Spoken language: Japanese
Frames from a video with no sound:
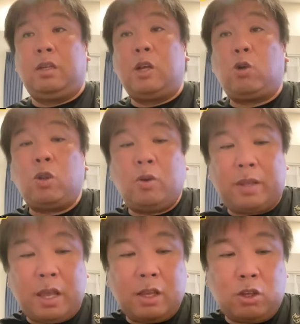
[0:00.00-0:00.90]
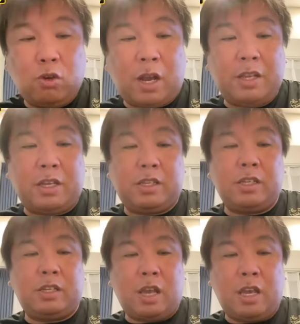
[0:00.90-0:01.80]
で、この日はね、9回にきっ
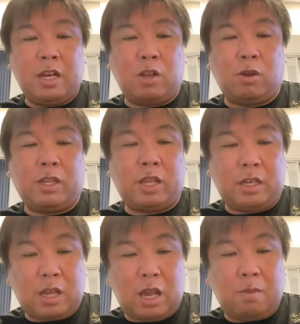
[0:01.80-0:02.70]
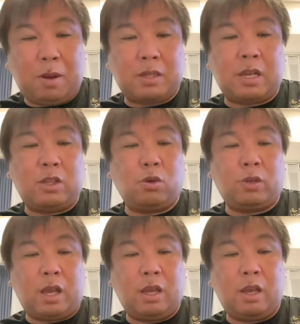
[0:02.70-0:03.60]
ちりね、平野が出てきて、まあ、先頭
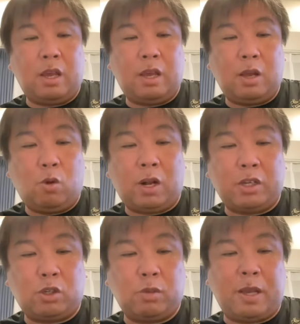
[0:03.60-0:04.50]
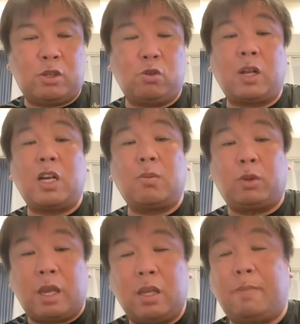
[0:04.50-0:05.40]
ね、えー、岡にツーベース打たれる
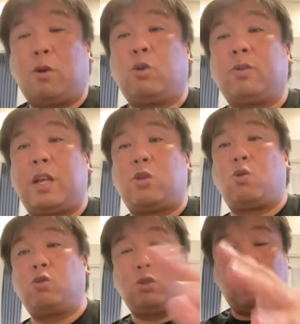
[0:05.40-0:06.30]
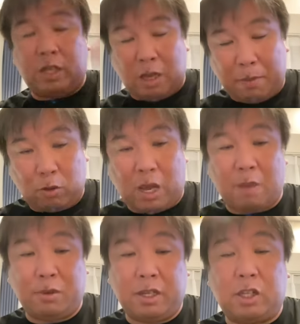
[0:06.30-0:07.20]
もね、やっぱこのね、頓宮の2点目の
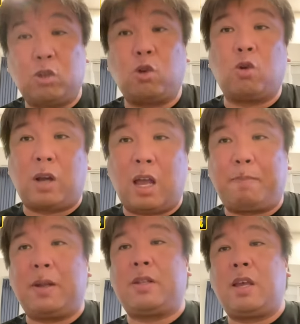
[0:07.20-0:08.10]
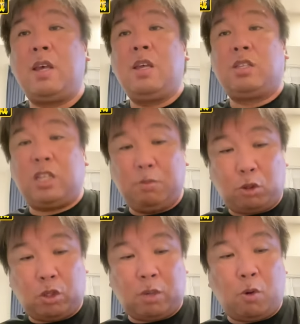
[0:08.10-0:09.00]
タイムリーっていうところが、やっぱりね、チーム
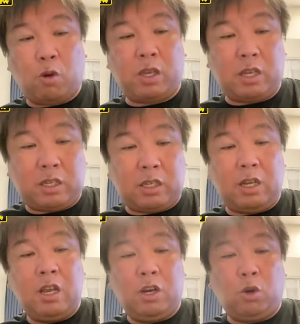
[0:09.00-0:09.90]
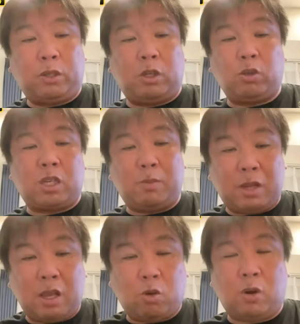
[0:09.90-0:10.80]
としても大きいし、ロッテとしても
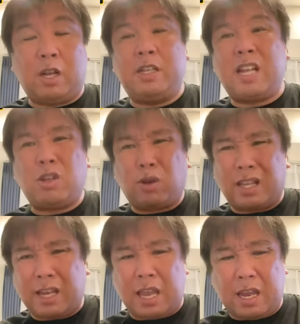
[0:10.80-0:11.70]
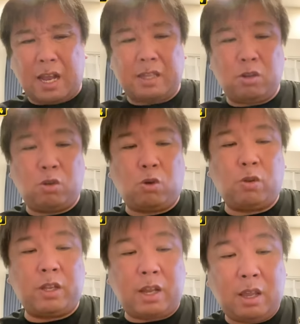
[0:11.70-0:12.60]
ね、ここから2点取らなきゃいけないっていうとこ
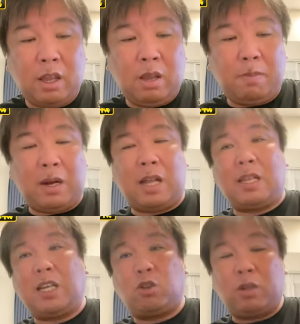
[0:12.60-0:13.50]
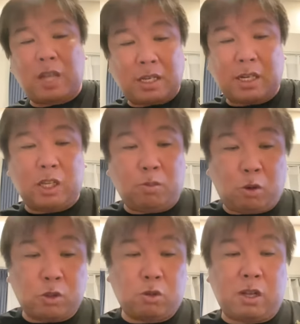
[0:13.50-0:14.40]
ろでね、まあ、ランナー1人出したけど
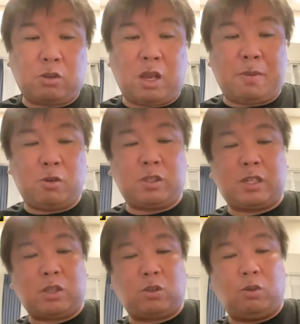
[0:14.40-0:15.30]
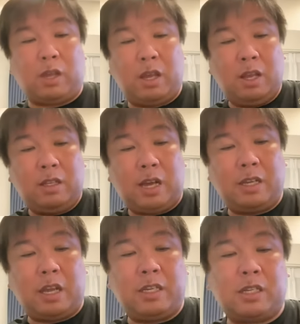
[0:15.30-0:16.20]
も、その後山口佐藤ね、
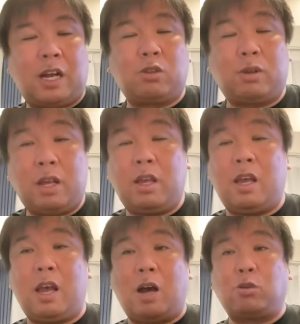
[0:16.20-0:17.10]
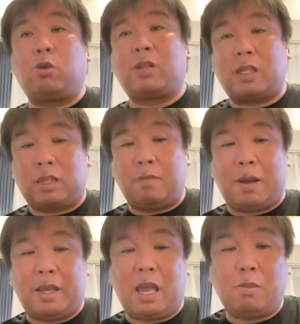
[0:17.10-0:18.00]
代々石川とね、えー、アウトになって、ま
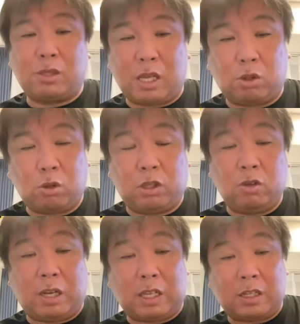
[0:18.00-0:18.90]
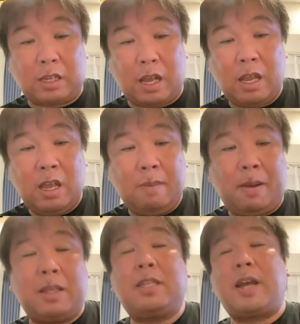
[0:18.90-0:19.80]
あ、ゲームセットっていう形で、
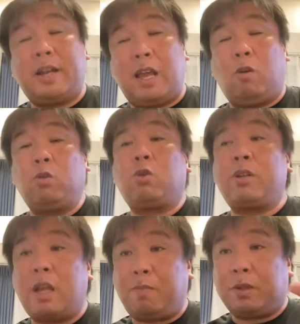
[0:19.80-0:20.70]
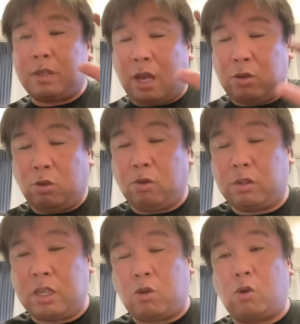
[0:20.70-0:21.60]
まあ、2対0。本当にね、あの、
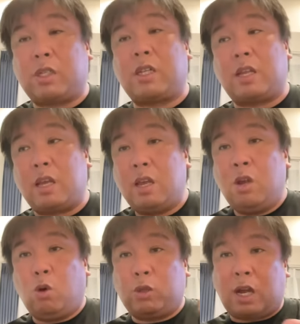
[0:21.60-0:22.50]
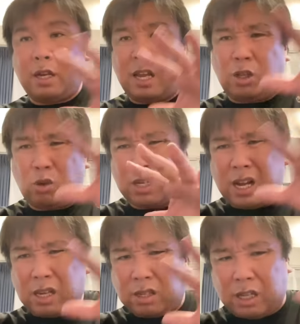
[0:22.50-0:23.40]
拮抗しててね、お互いね、どっちが
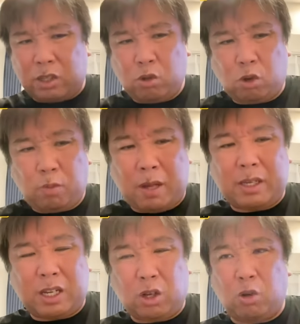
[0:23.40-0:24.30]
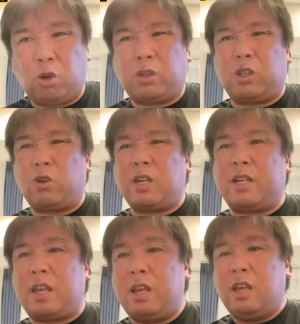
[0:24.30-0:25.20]
勝つかっていうところもあったけど、ロッテとしては
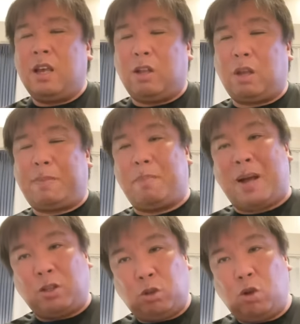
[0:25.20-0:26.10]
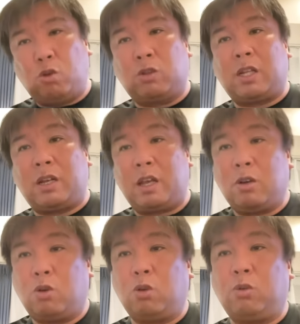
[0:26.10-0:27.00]
ね、あの、やっぱりバントで送ったね、
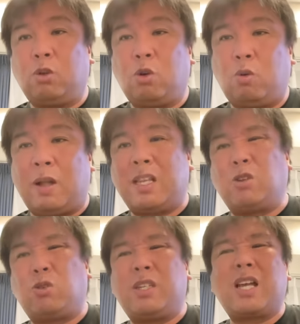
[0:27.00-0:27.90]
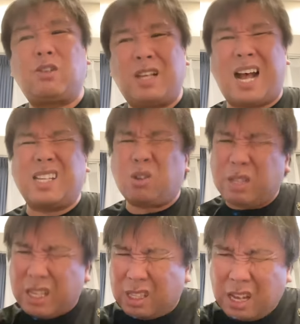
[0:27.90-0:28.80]
こののワンアウト2、3塁、あそこ
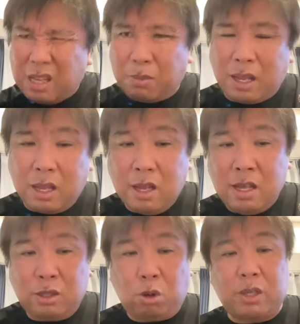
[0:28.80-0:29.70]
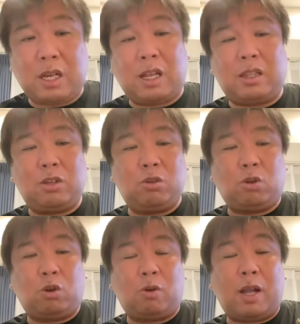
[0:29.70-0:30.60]
で1点でもね、取れたらっていうと
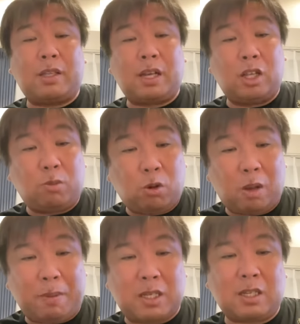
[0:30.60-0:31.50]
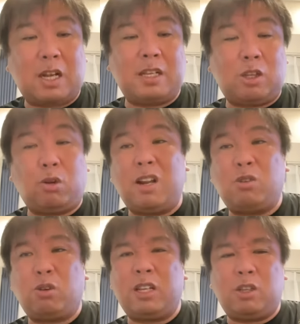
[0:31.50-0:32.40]
ころはあったけども、やっぱりしっかりね、取れる
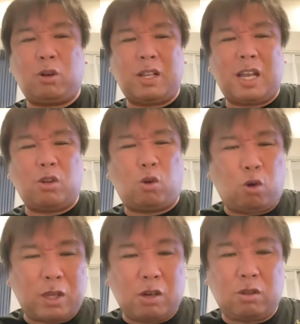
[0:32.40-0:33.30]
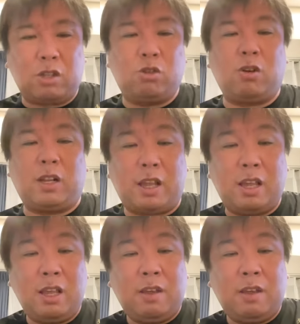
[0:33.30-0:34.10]
時に取らないとこうなるっていうようなね、